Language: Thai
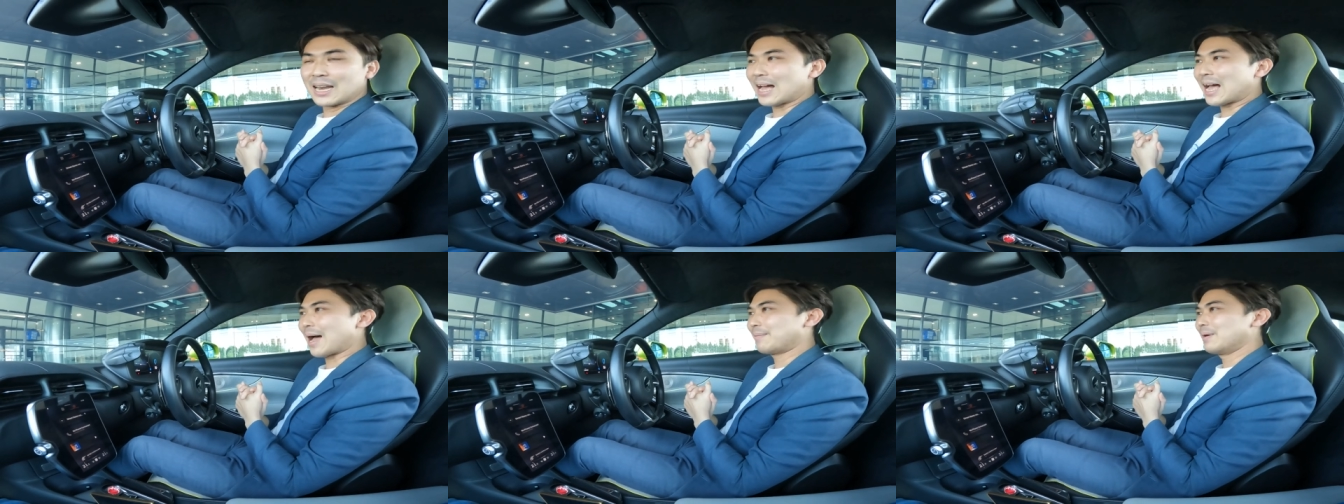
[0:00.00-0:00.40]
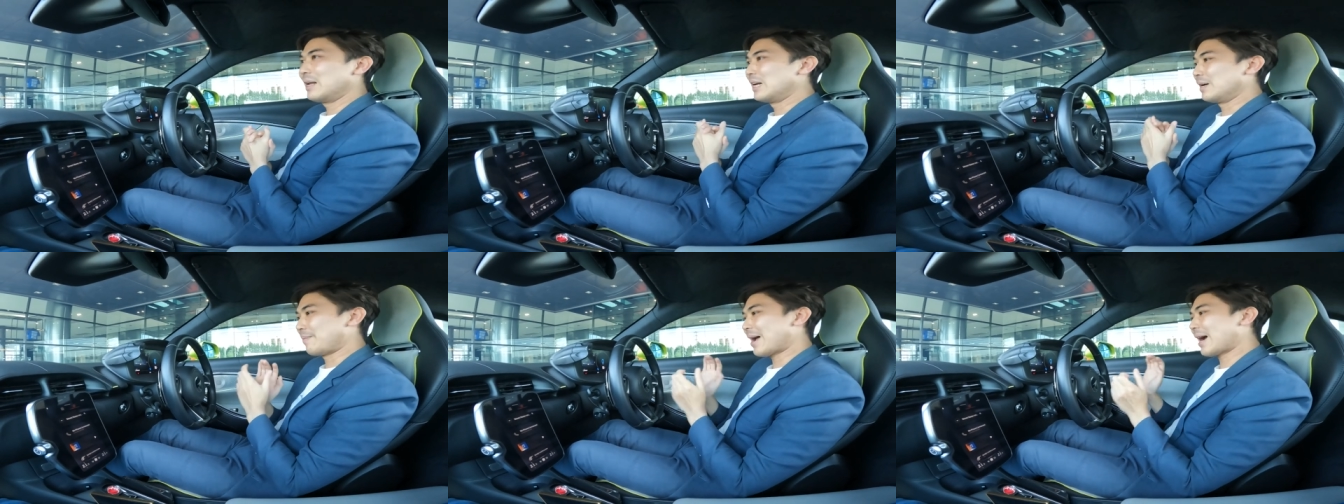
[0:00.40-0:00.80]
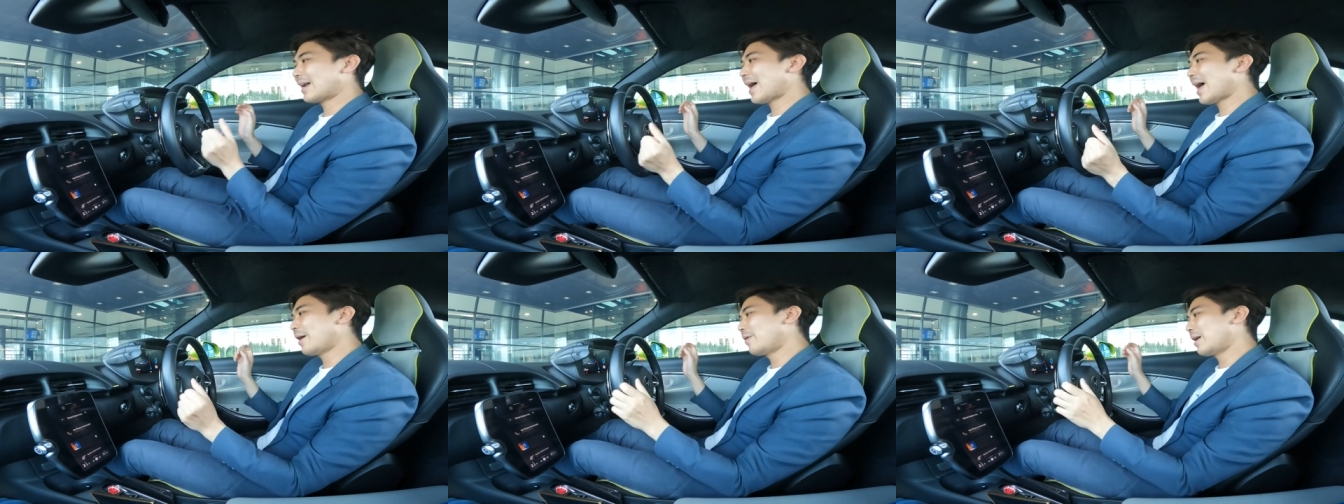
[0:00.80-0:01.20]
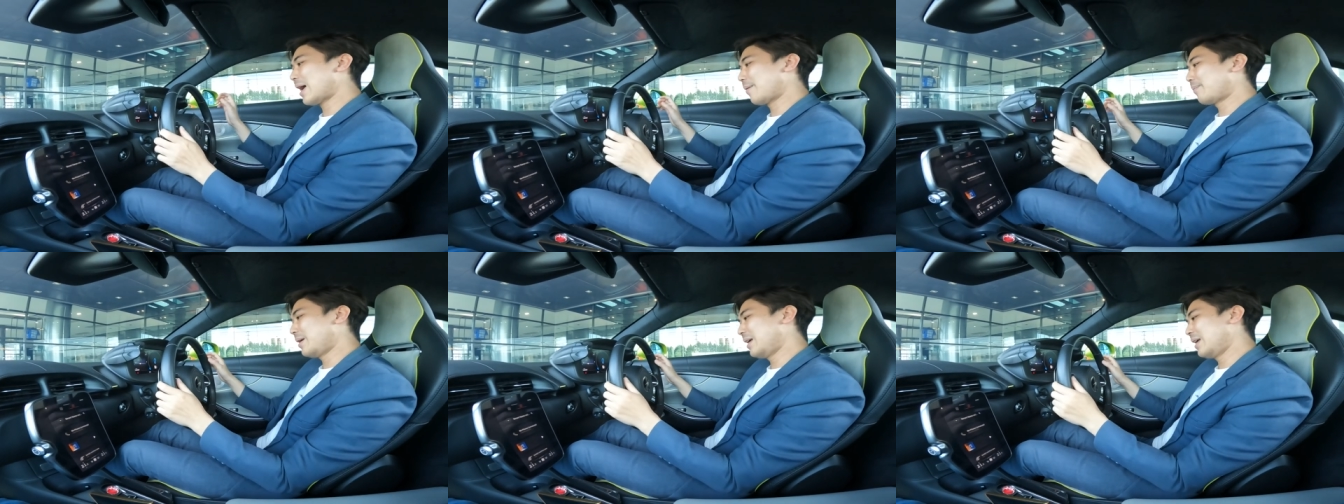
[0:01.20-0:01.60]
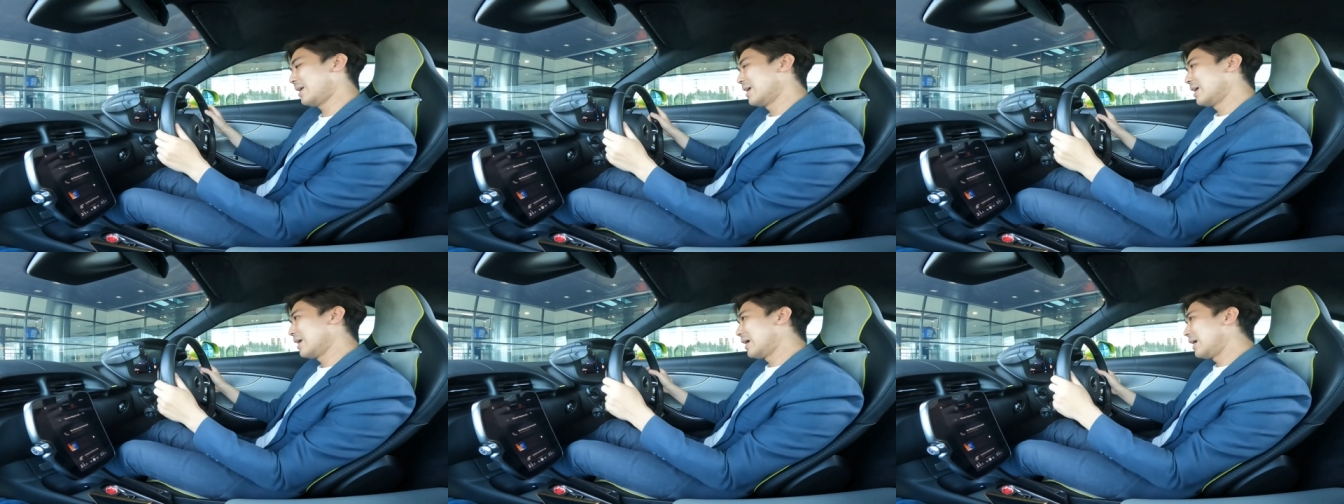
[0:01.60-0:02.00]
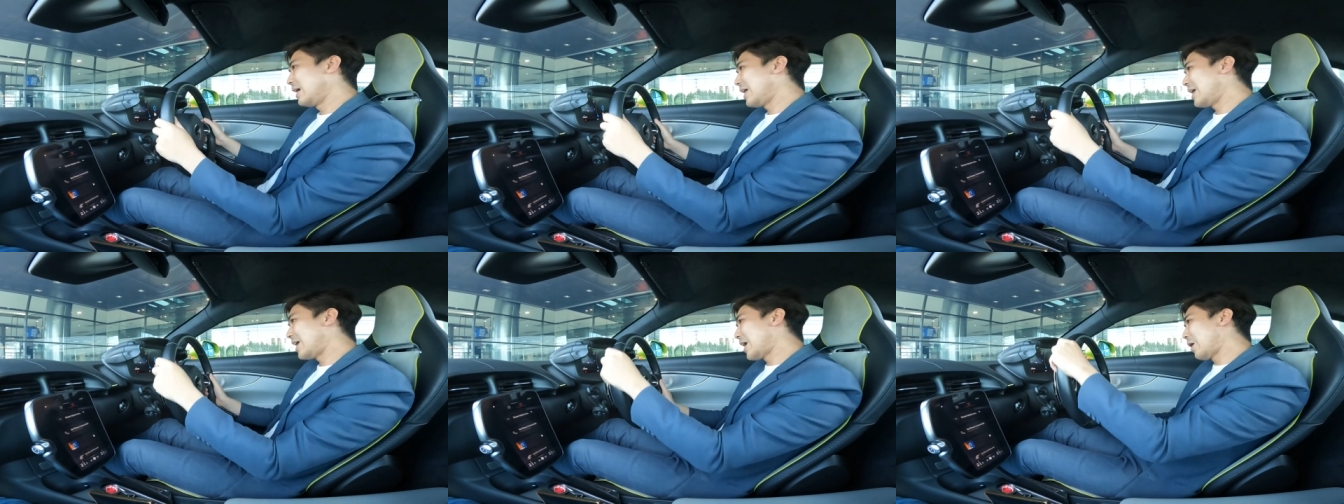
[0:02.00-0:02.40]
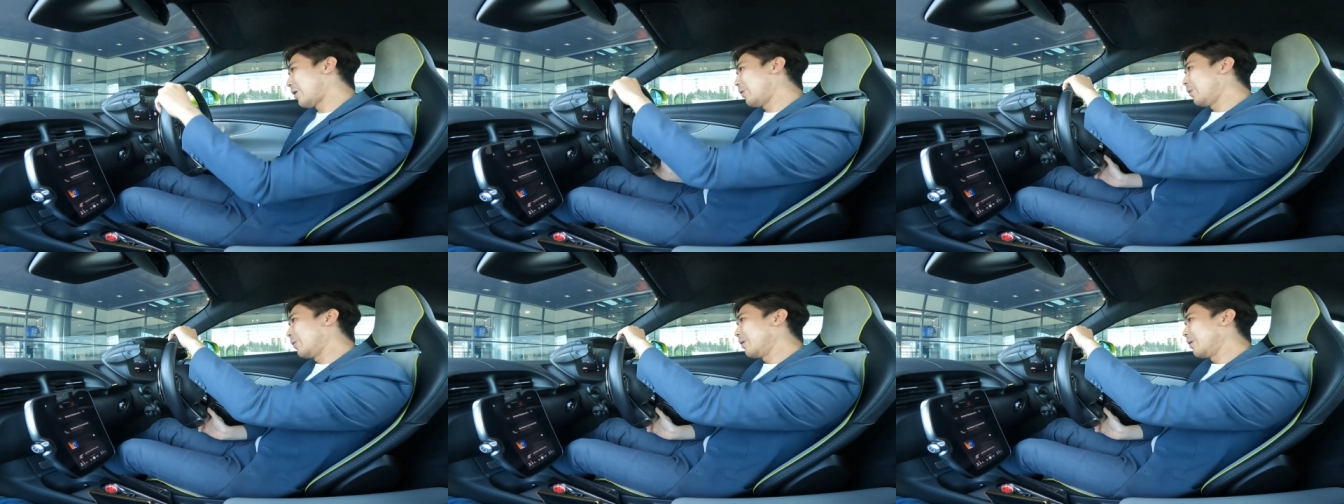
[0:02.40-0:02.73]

นะครับหรือแม้กระทั่งเวลาพี่เลี้ยว